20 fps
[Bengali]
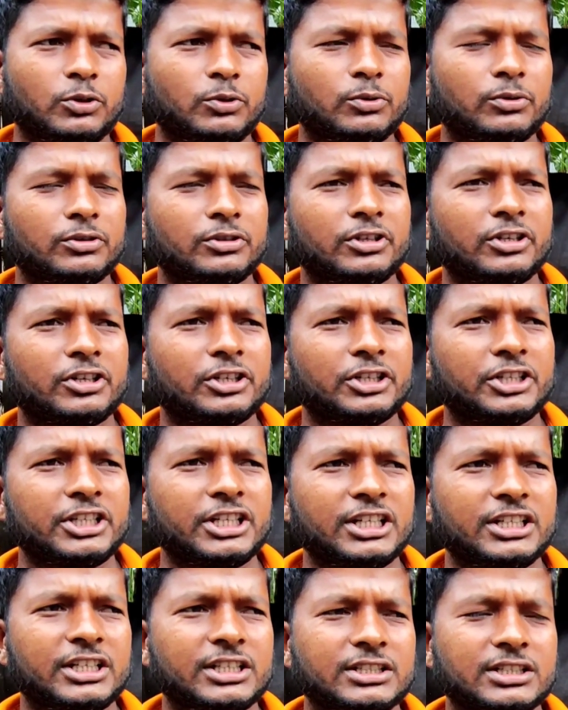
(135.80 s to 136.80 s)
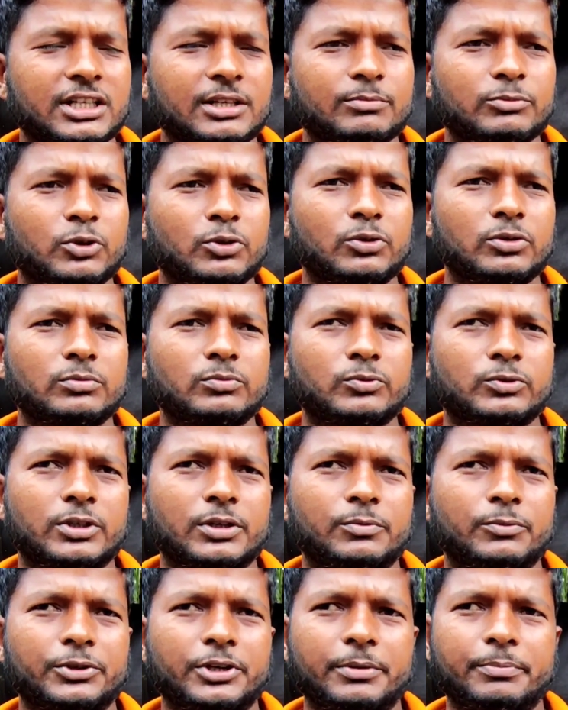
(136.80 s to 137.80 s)
যখন কিনা নিয়ে আসছিলাম তখন
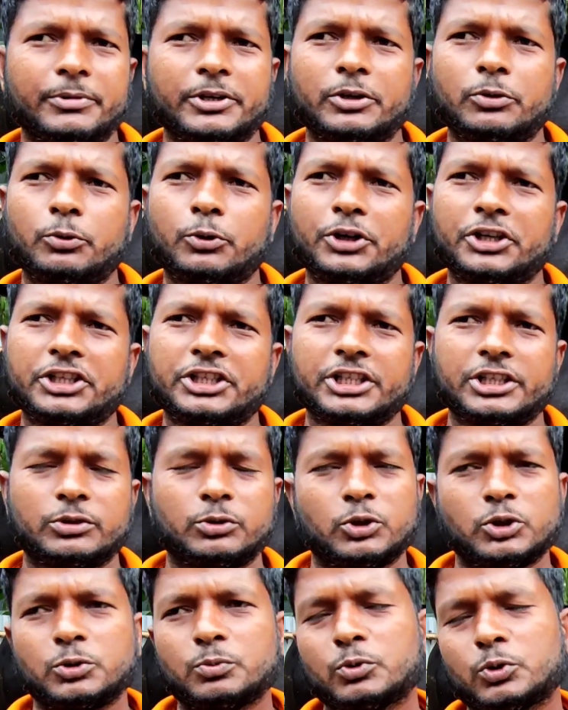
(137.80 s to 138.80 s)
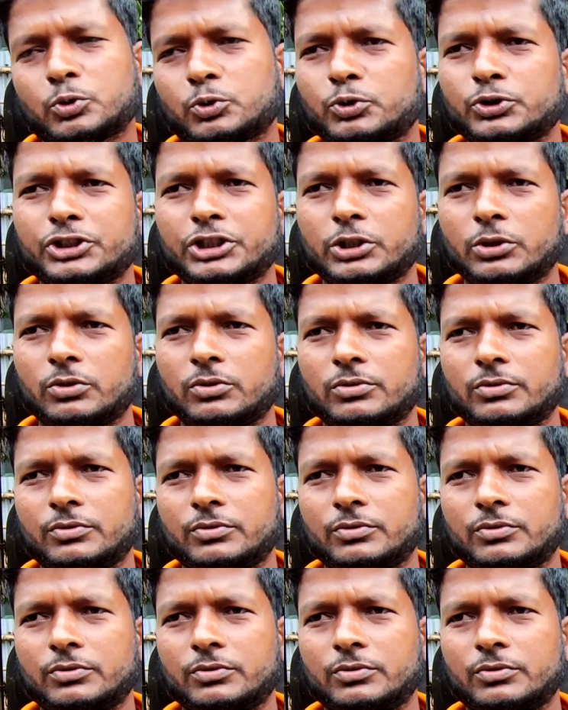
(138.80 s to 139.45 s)
মোটামুটি আপনি নয় থেকে দশ মন ওজন ছিল